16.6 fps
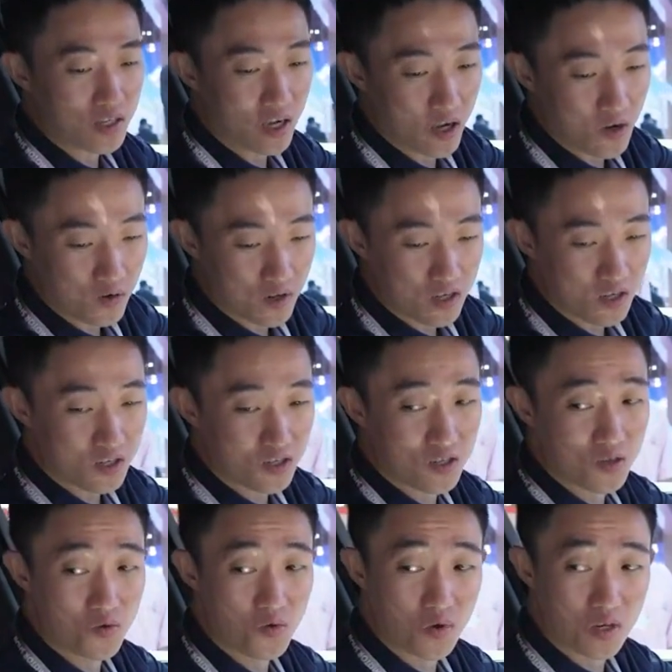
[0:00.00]
采用了一个
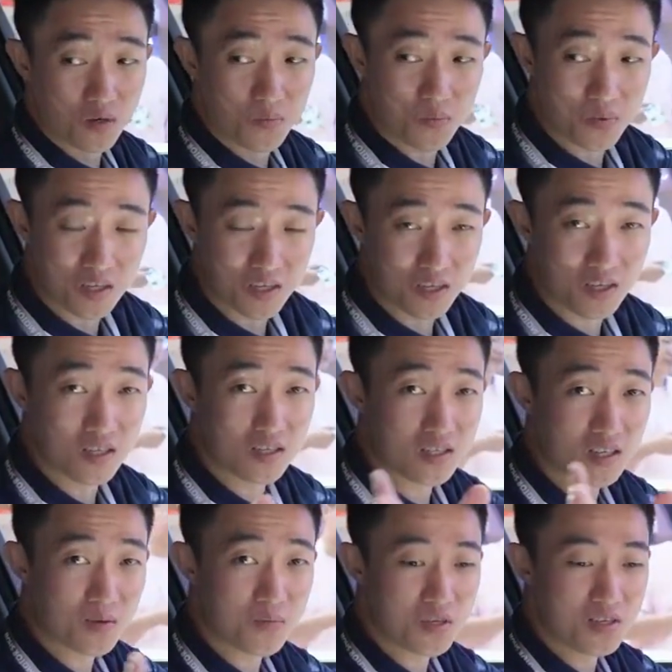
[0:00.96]
织物和皮
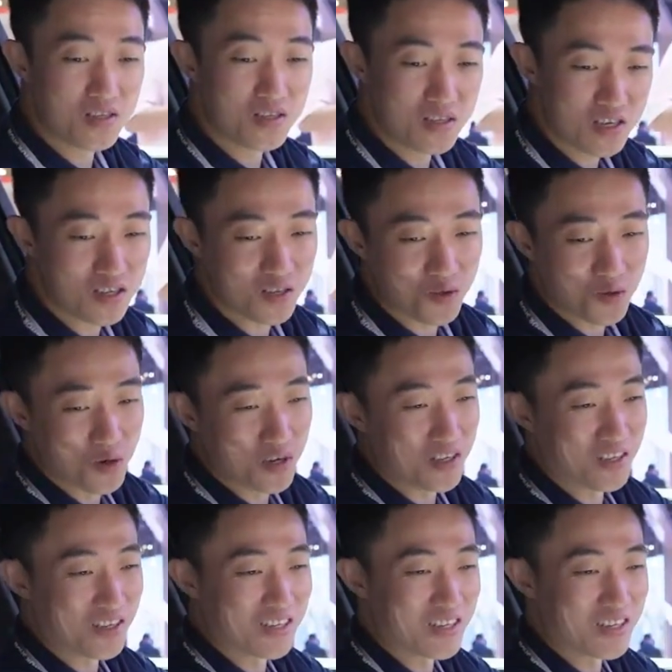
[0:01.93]
相拼接的座椅，